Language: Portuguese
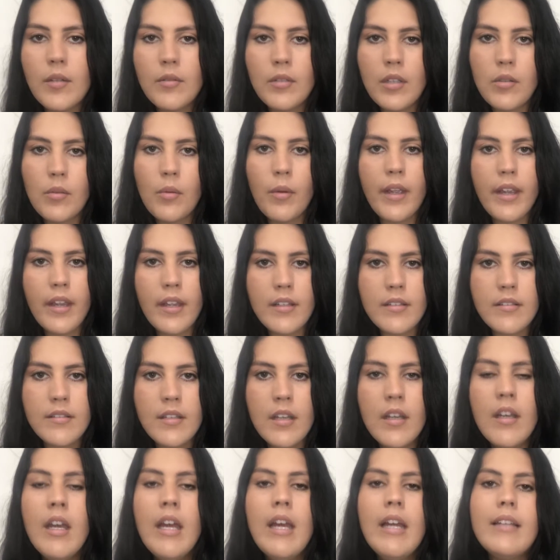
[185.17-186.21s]
da
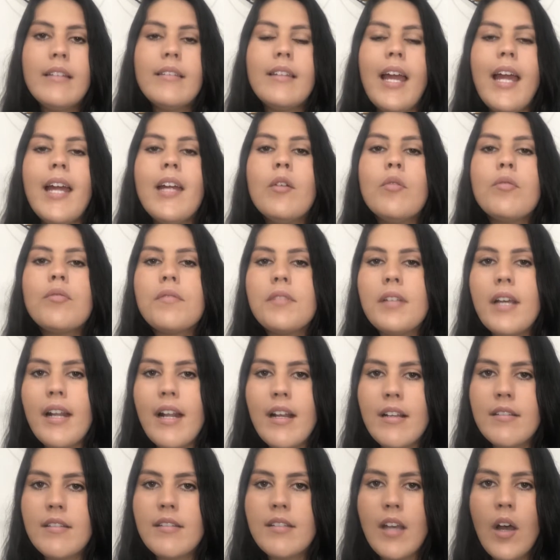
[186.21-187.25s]
doença, tem
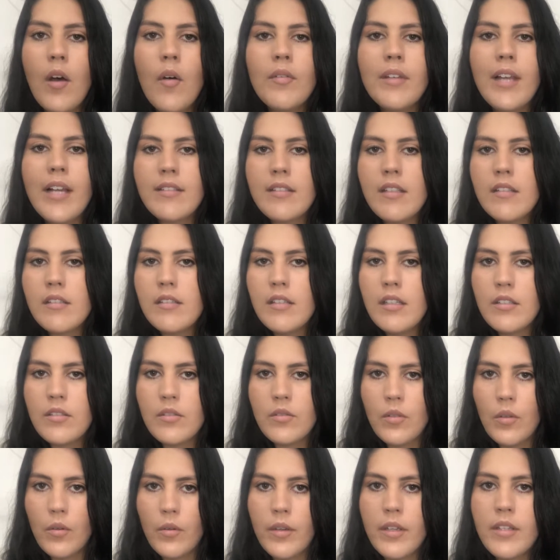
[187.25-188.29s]
ulceração dessas
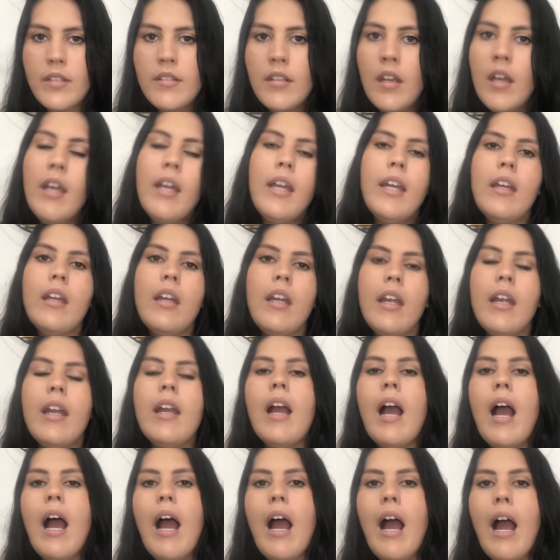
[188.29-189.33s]
lesões e
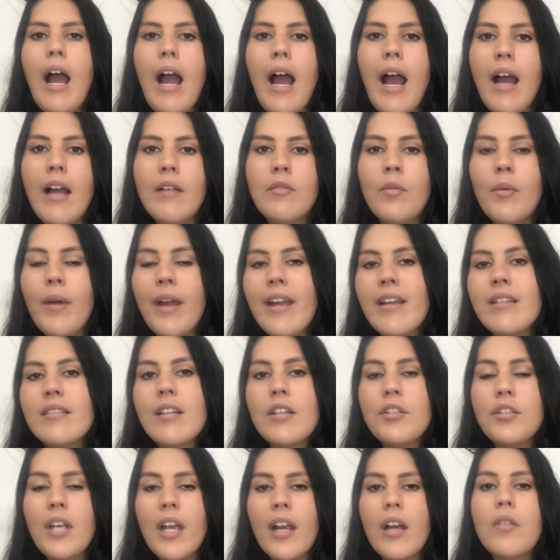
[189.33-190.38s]
a
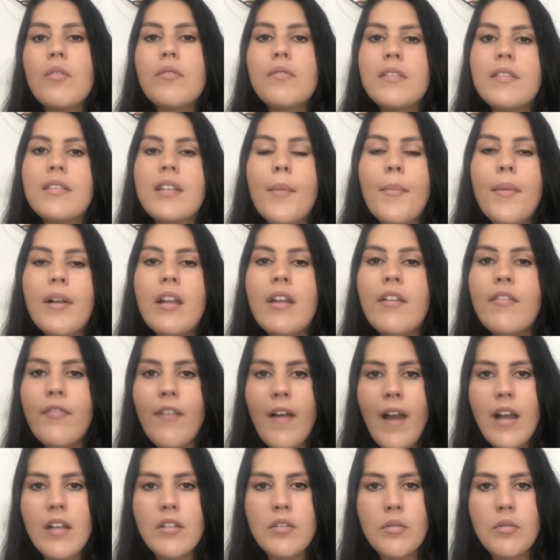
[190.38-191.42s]
doença chega no sistema
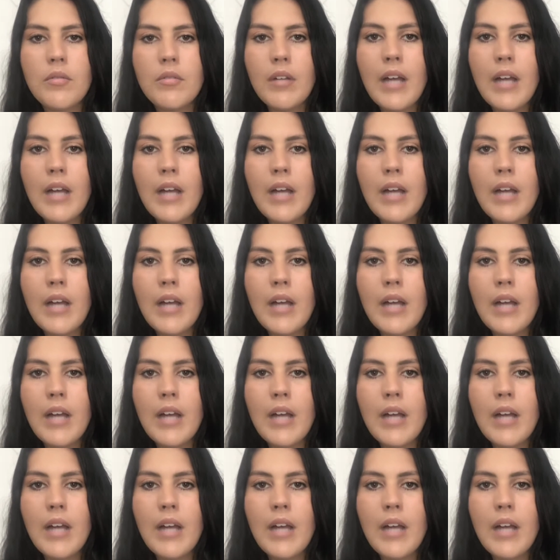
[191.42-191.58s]
linfático do